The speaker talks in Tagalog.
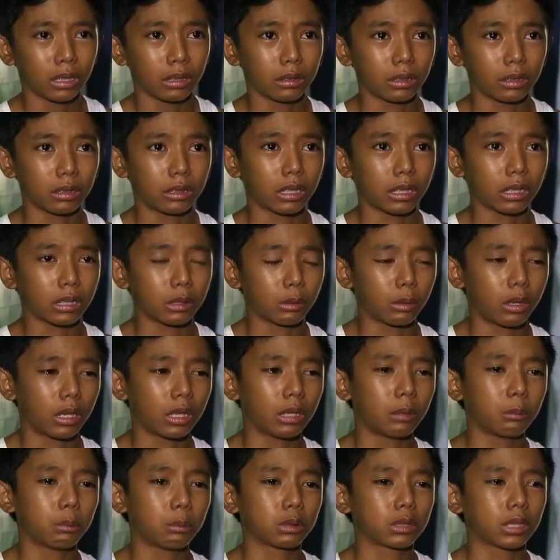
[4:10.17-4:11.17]
ginagawa
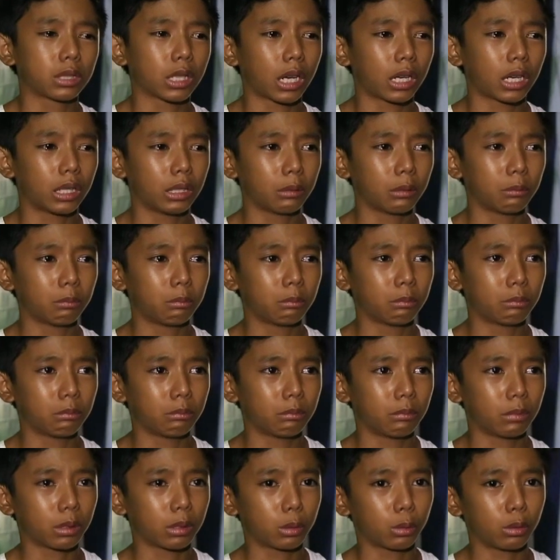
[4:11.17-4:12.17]
na po sana
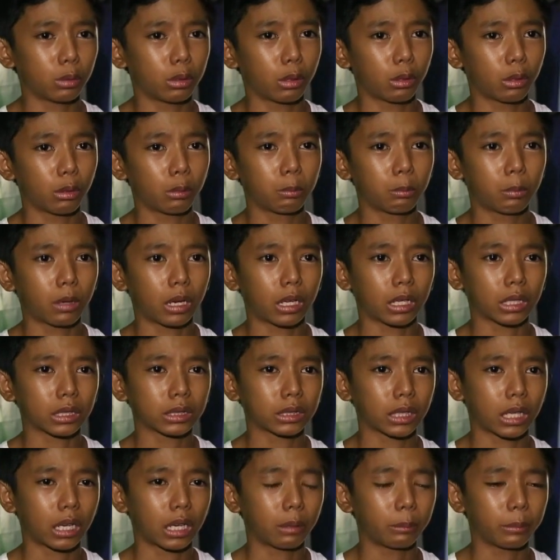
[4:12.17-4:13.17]
magulang para
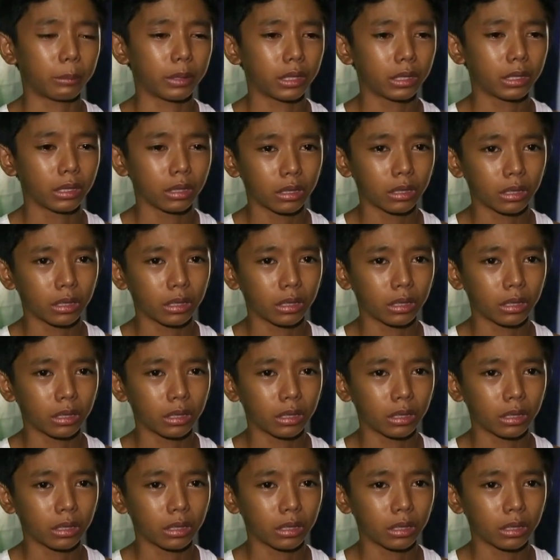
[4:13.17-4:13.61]
sa amin.